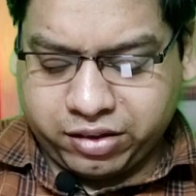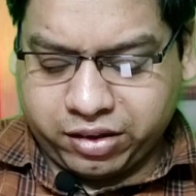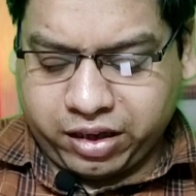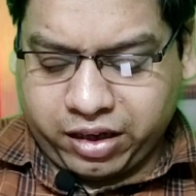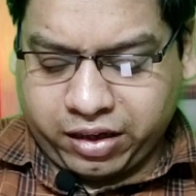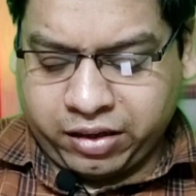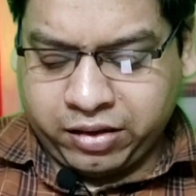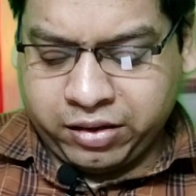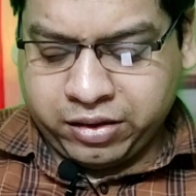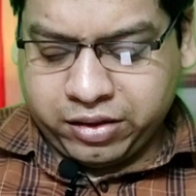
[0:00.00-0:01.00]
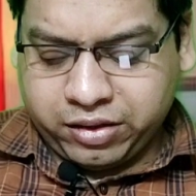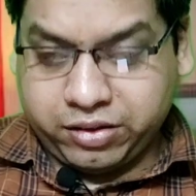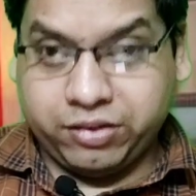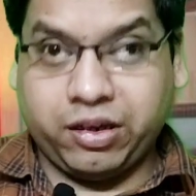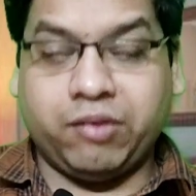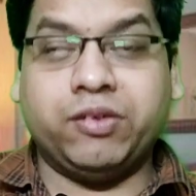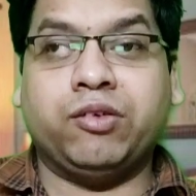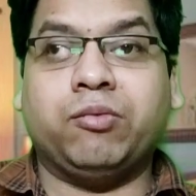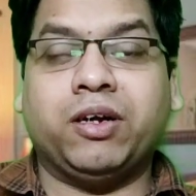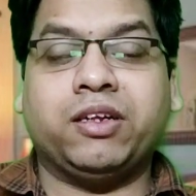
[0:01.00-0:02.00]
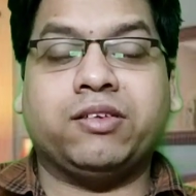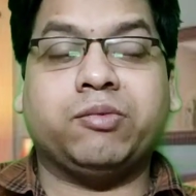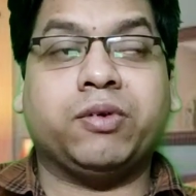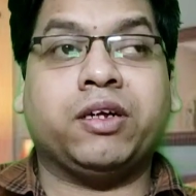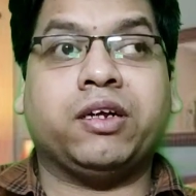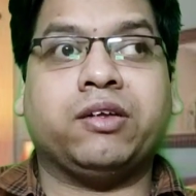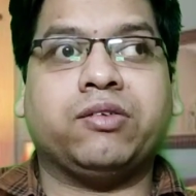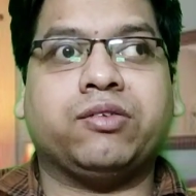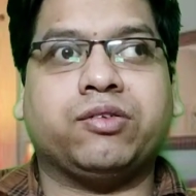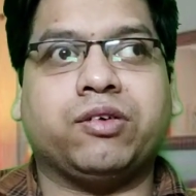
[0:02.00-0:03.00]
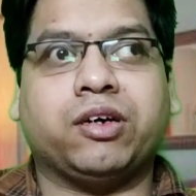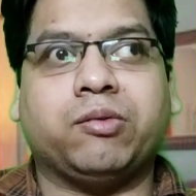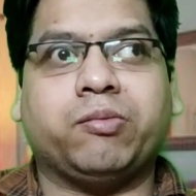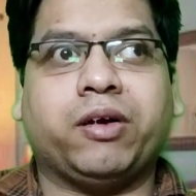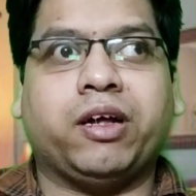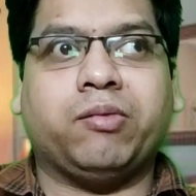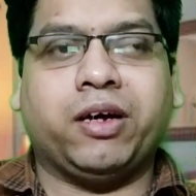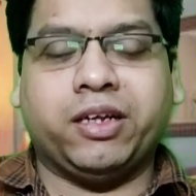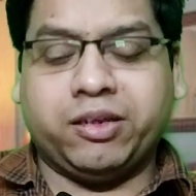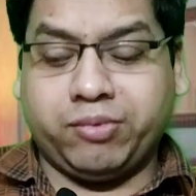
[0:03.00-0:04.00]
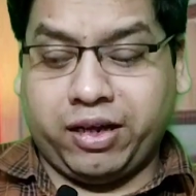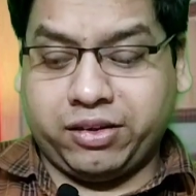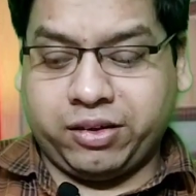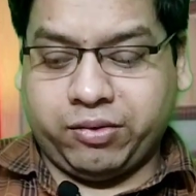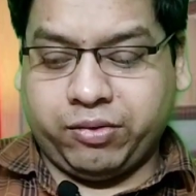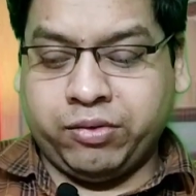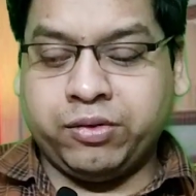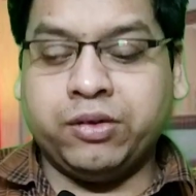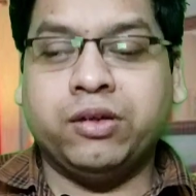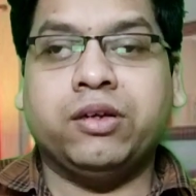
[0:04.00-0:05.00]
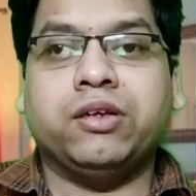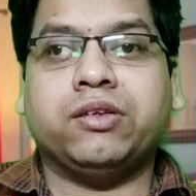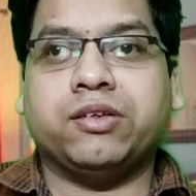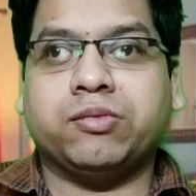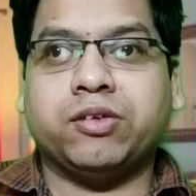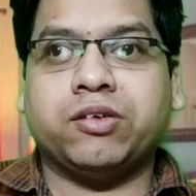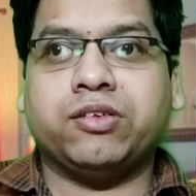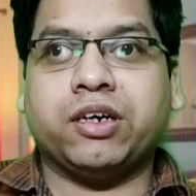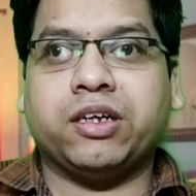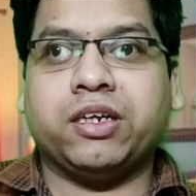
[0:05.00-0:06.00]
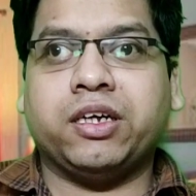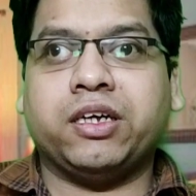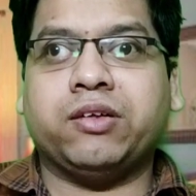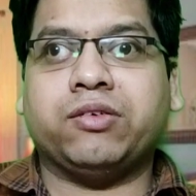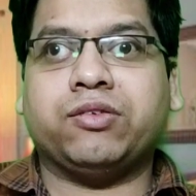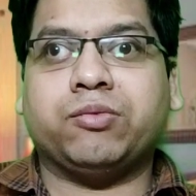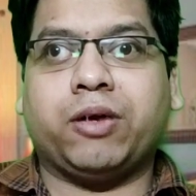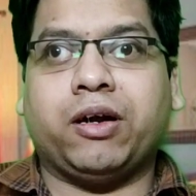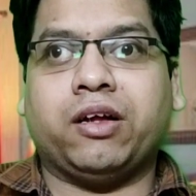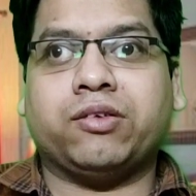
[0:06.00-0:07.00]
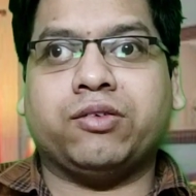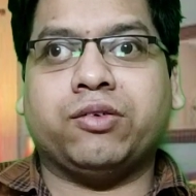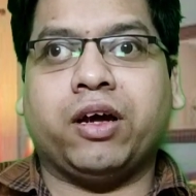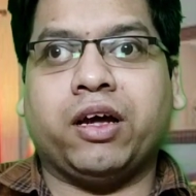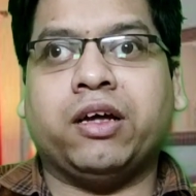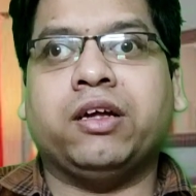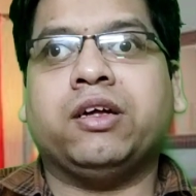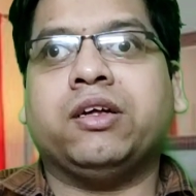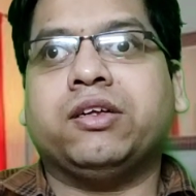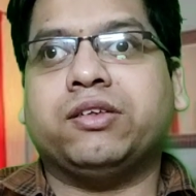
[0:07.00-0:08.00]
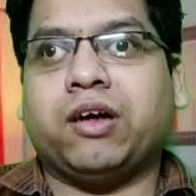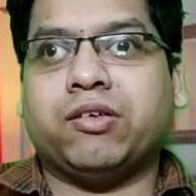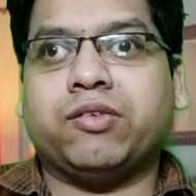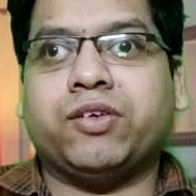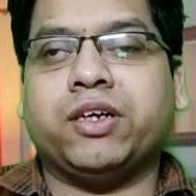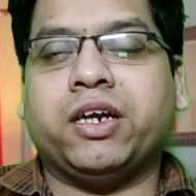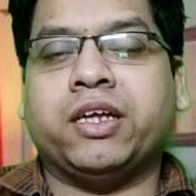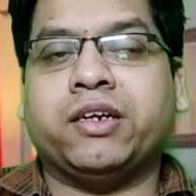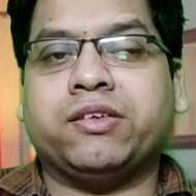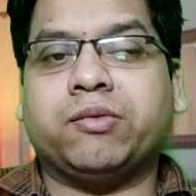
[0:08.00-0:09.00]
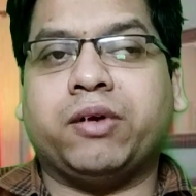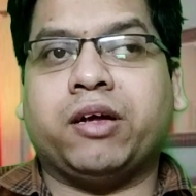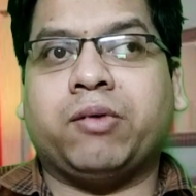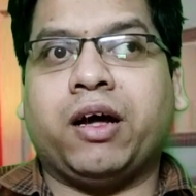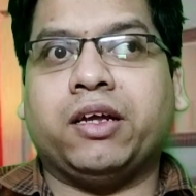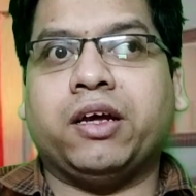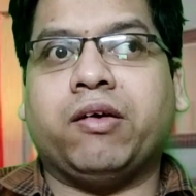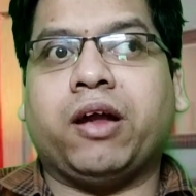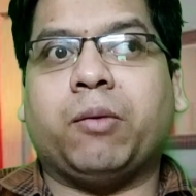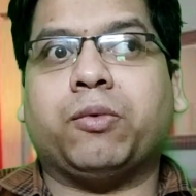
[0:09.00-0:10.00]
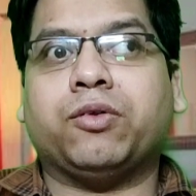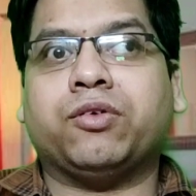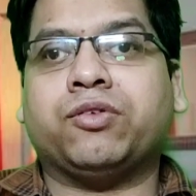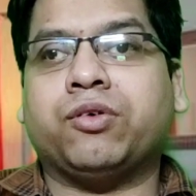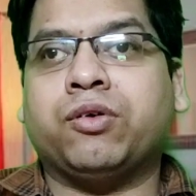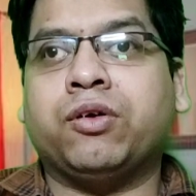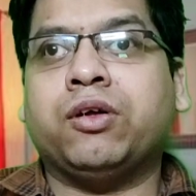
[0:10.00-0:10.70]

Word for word: सरकार जावेद उमर जैसे प्लेयर हैं दोस्तों तो अगर मैं पल्ला भारी की बात करूँ तो इसमें तो कोई शक नहीं है कि दोस्तों पड़ला तो जो है साउथ अफ्रीका लेजेंड्स का पल्ला भारी है और आपको दोस्तों